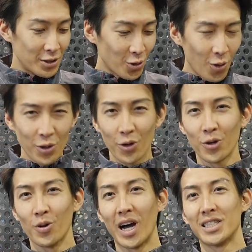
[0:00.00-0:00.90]
長距
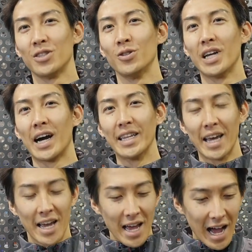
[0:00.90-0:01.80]
離を走る中
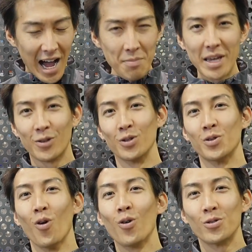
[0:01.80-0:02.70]
で雨と
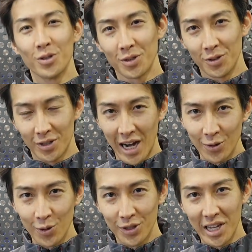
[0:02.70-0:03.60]
遭遇する可
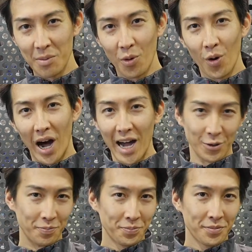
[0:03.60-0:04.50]
能性もあ
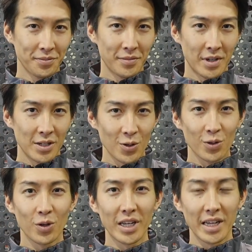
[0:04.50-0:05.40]
るそ
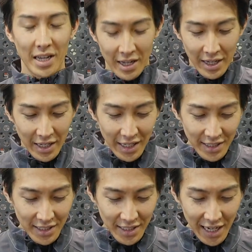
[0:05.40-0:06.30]
の時に
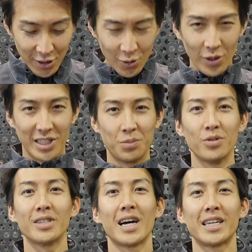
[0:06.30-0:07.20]
1着の自
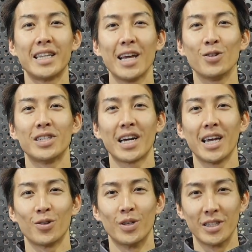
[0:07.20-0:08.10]
分が着ている
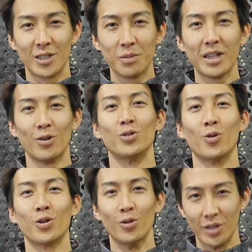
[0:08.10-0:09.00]
ジャケットで全ての
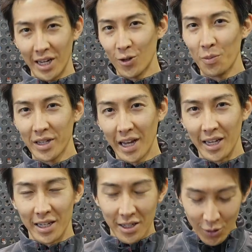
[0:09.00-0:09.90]
状況を受け止めた
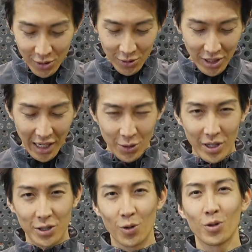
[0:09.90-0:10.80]
い1つの
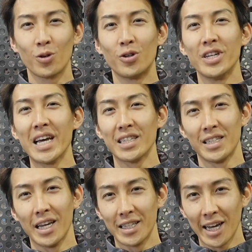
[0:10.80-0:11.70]
ジャケットで状況をクリア
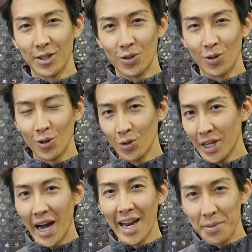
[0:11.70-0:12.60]
していきたいということ
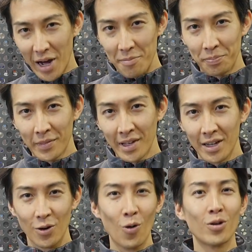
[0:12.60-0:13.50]
であれば
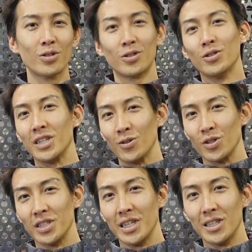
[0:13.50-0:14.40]
ロングツーリング
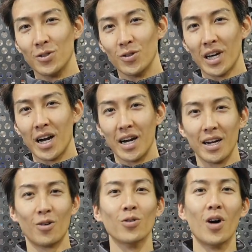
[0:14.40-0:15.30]
のシリーズの中か
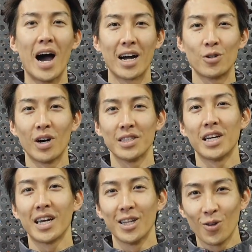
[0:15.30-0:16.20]
らこの
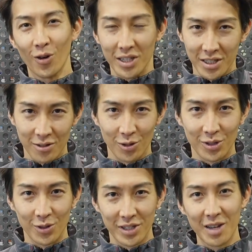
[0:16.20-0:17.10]
アクアジャケットを一押
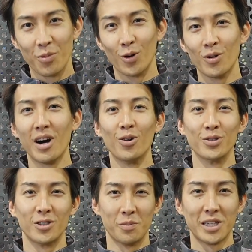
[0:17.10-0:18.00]
しとして僕はお
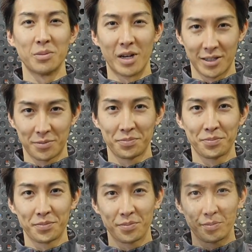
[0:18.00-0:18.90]
すすめします。
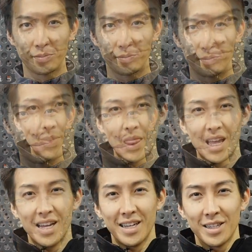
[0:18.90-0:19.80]

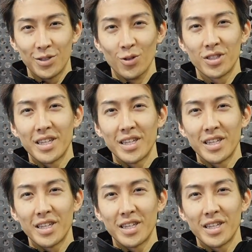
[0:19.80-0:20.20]
そし